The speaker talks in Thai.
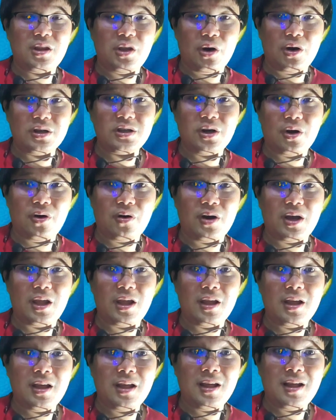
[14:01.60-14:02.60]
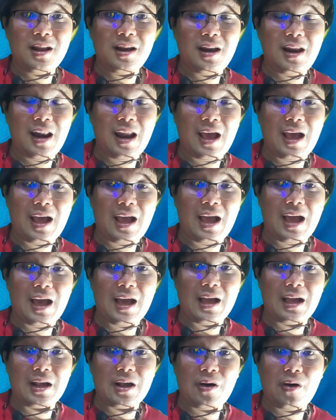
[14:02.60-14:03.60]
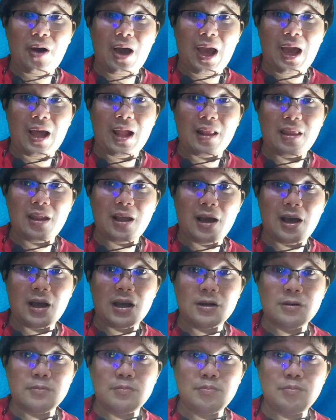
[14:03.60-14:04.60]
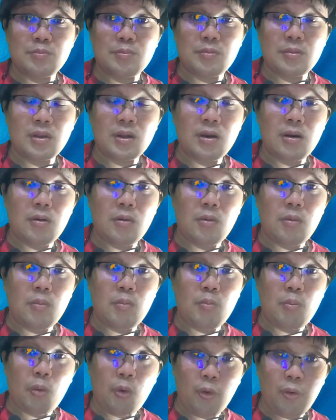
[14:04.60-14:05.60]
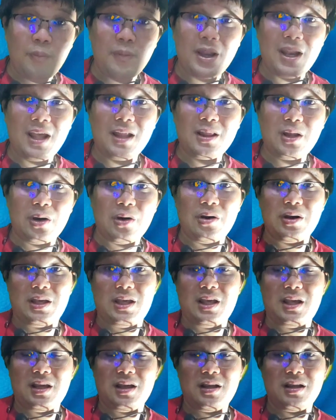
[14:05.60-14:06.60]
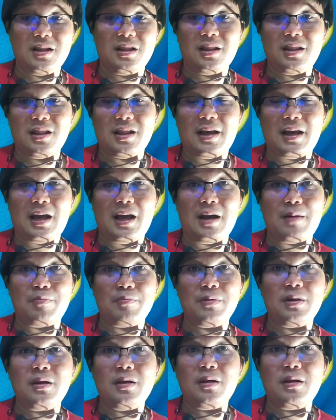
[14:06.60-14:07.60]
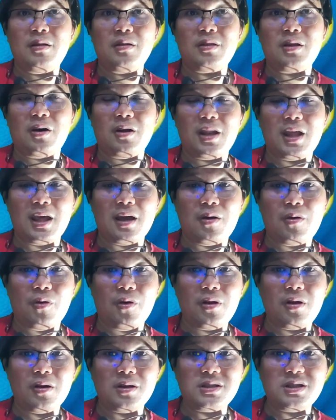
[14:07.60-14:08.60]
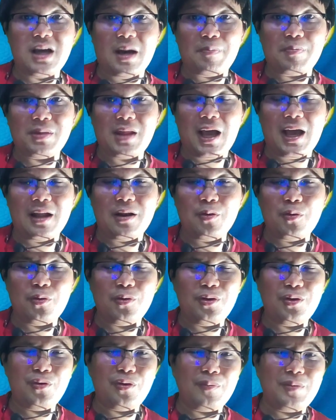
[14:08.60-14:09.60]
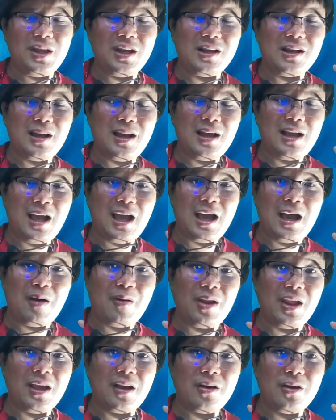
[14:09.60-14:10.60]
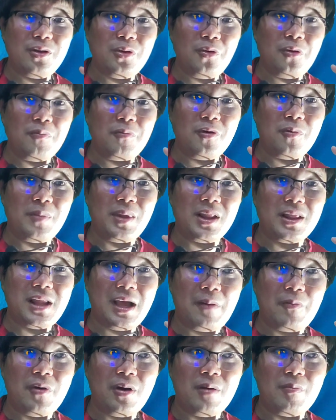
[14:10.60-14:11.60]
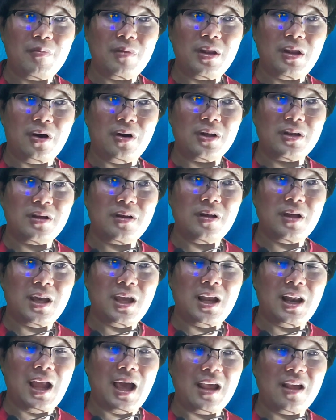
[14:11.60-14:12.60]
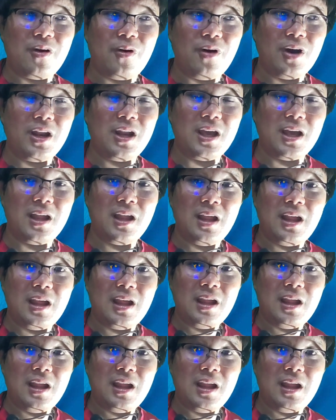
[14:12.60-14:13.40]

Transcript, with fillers: ดอชคอยราคาก็อาจจะพุ่งไปได้ต่ออีกนะครับตอนนี้คนก็จับตาดู รวมถึงข้างข่าวเนี่ยก็ดูโมเมนตัมว่าดอทไอ้ไลท์คอยเนี่ย